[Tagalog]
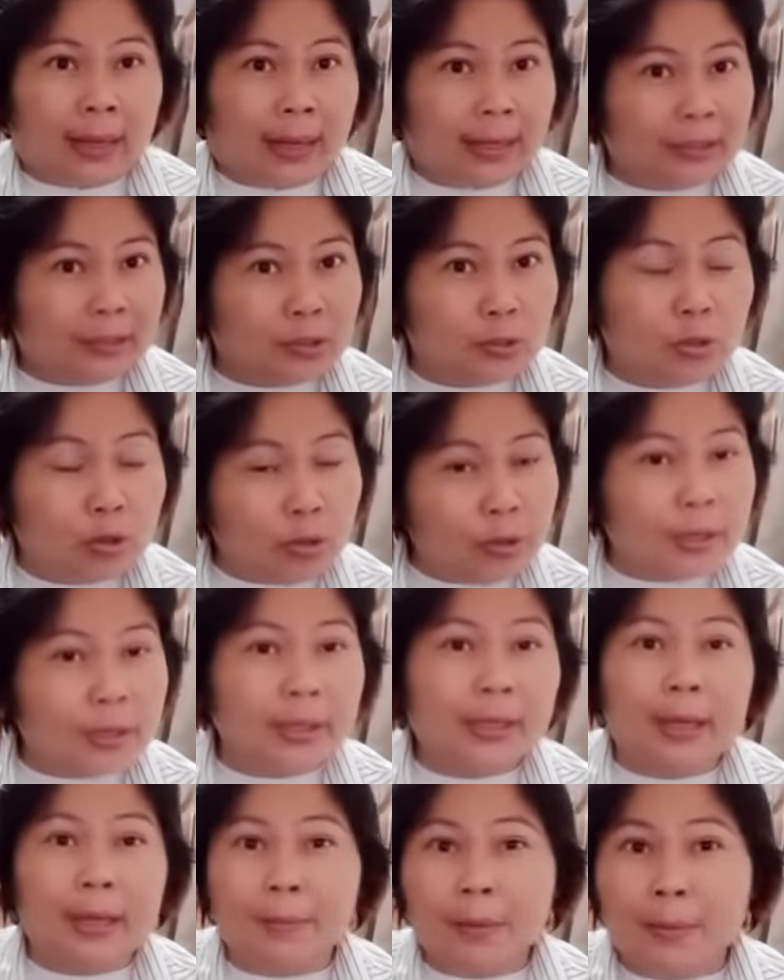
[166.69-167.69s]
At doon
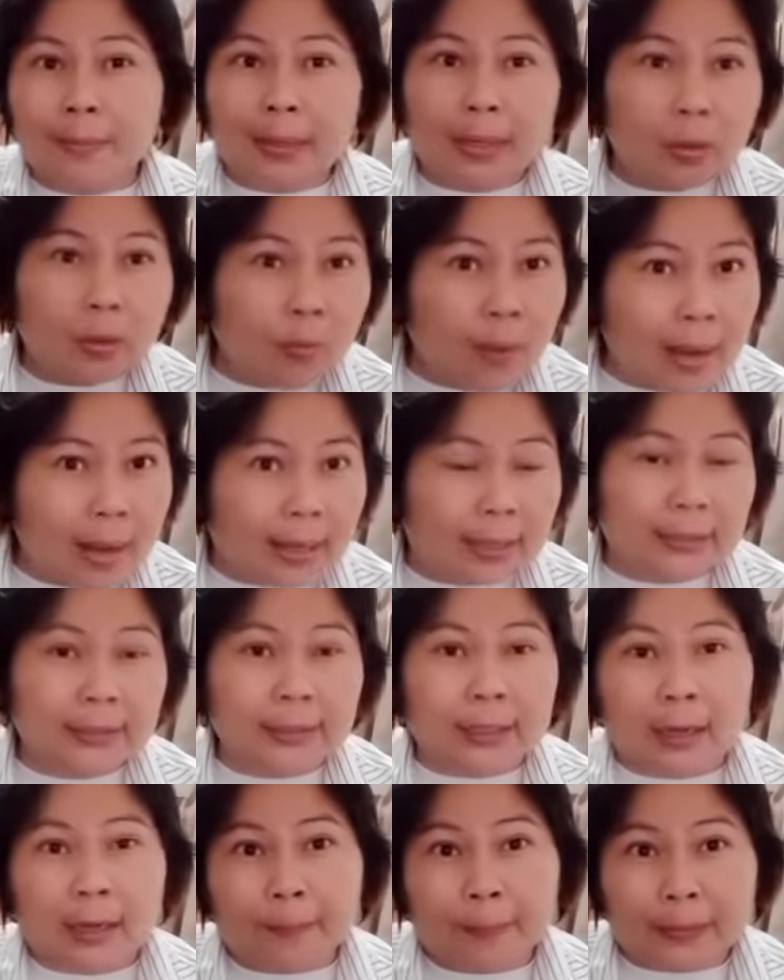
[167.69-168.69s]
din kami maniwala
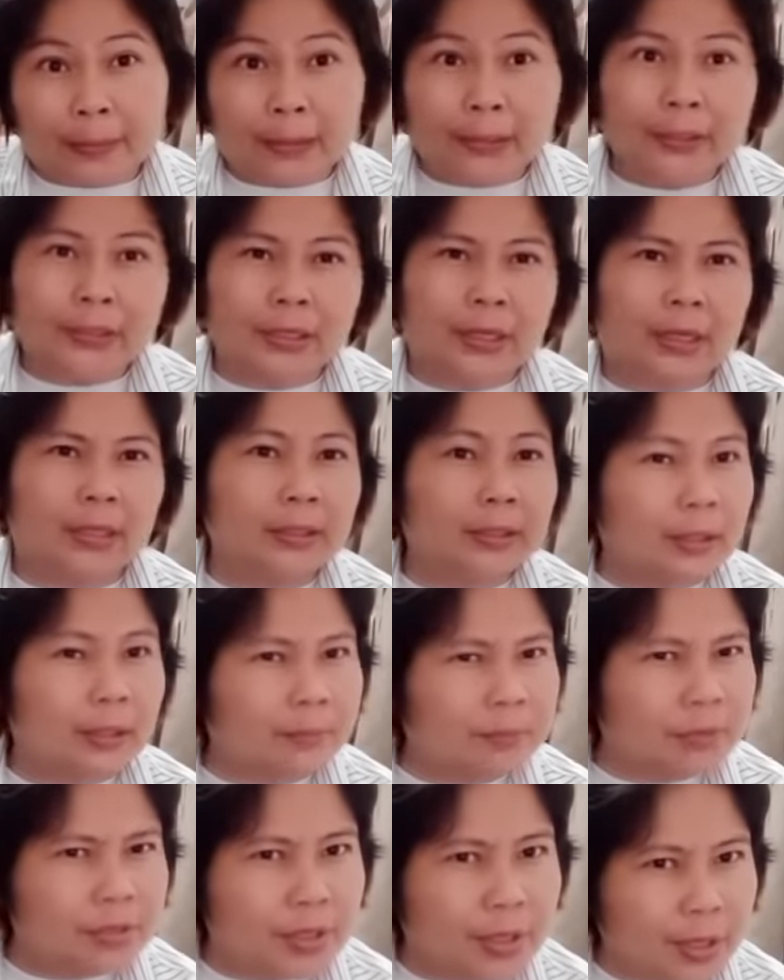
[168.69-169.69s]
sa kapatid niyang si
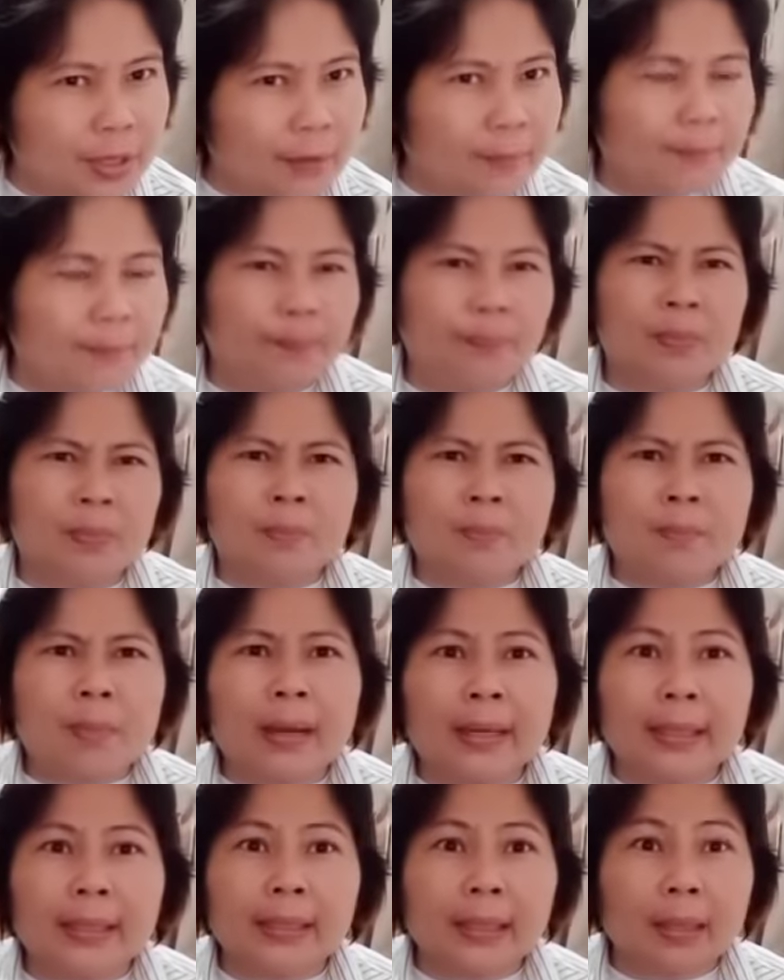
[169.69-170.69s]
MCM.
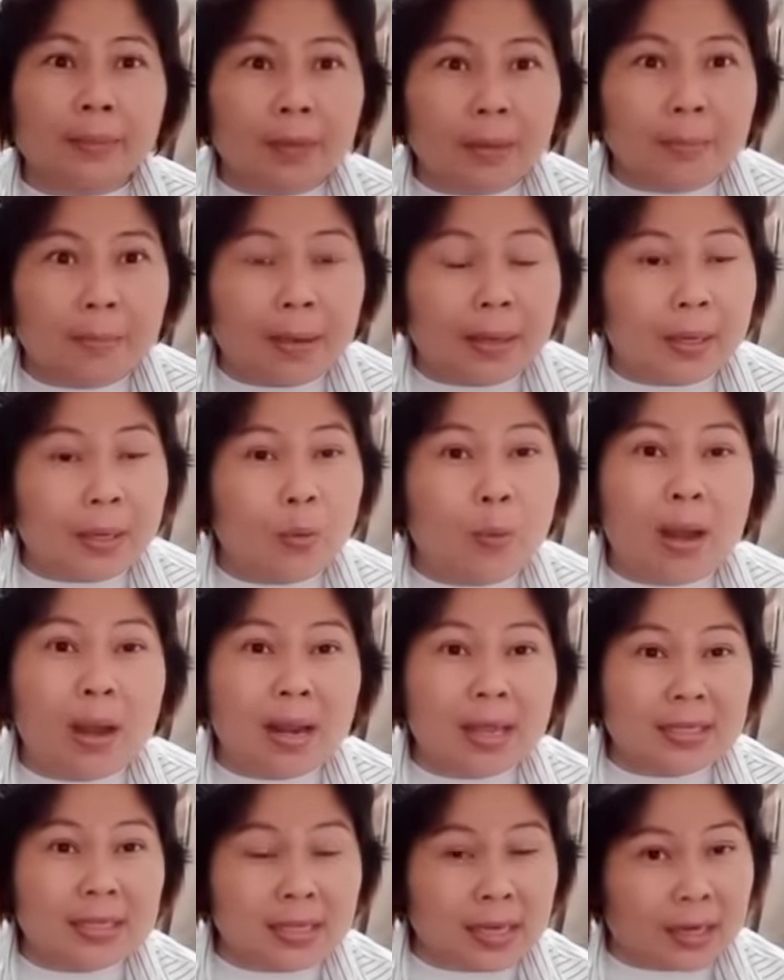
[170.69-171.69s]
Bakit kami
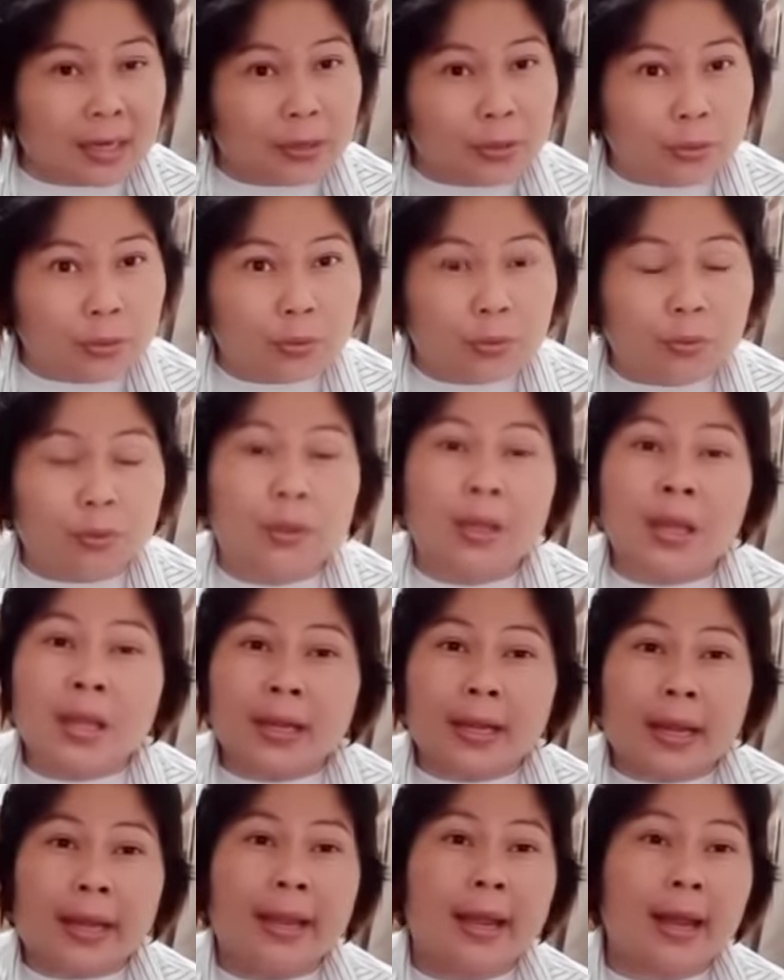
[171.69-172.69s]
maniwala sa inyo?
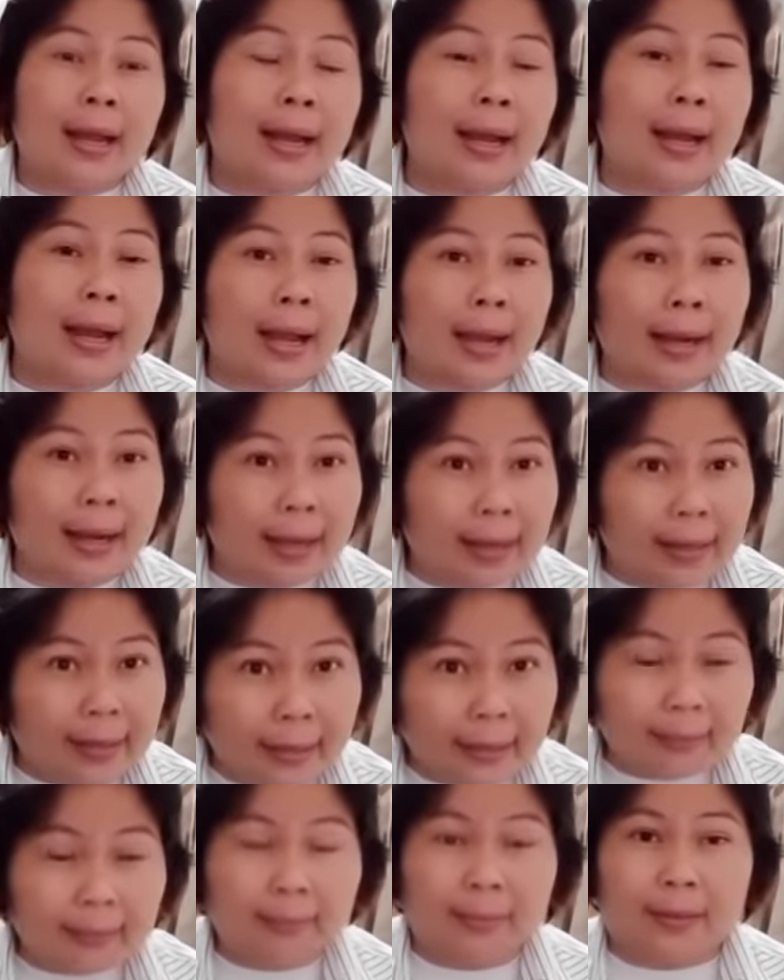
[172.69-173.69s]
Kaya
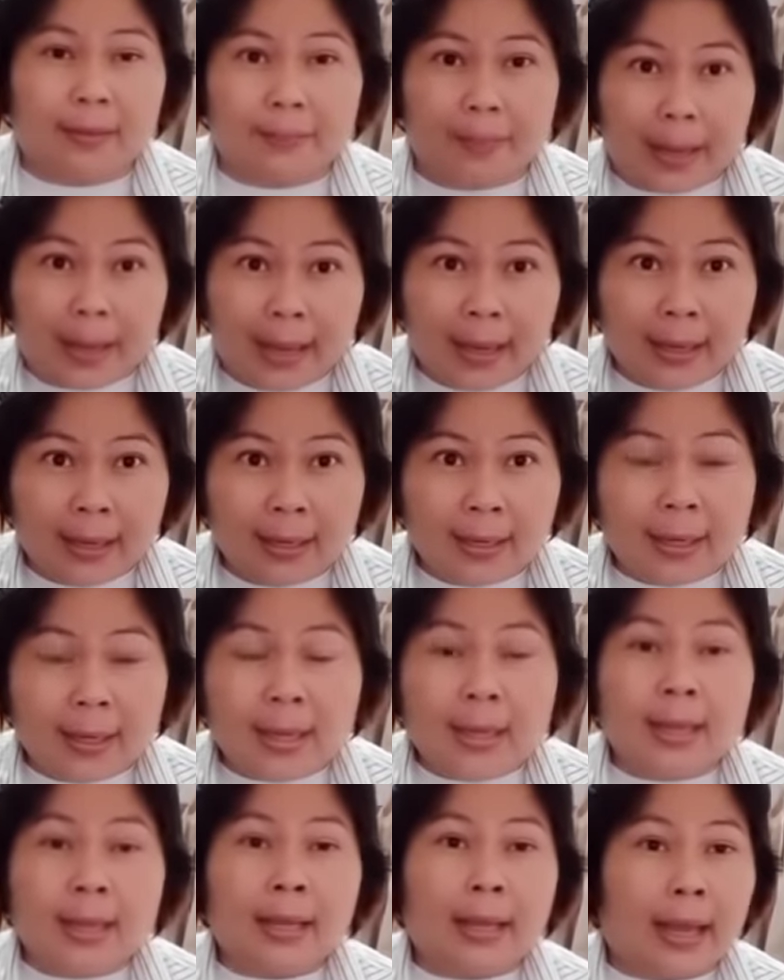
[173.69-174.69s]
kangagalit, di ba?
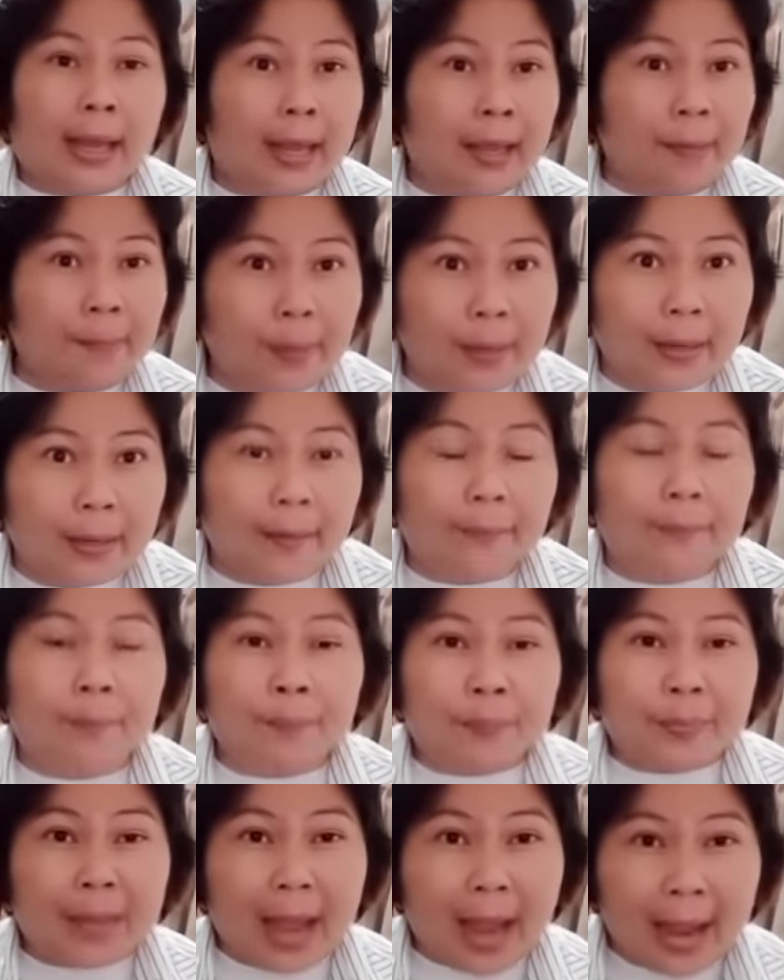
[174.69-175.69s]
kay Epilim
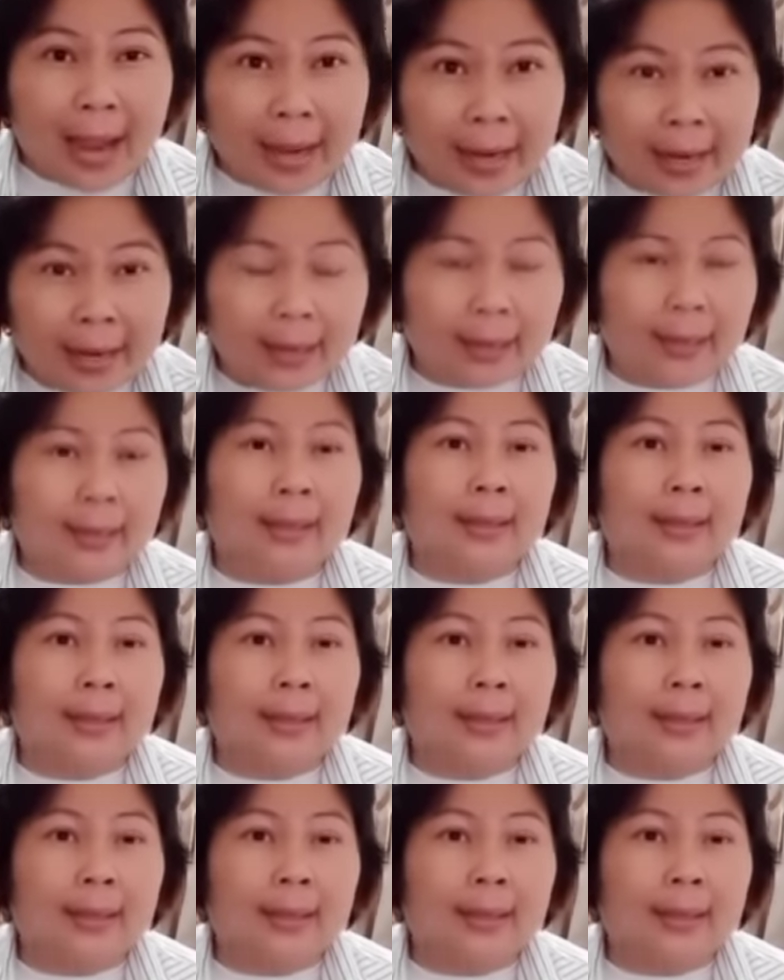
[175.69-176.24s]
dahil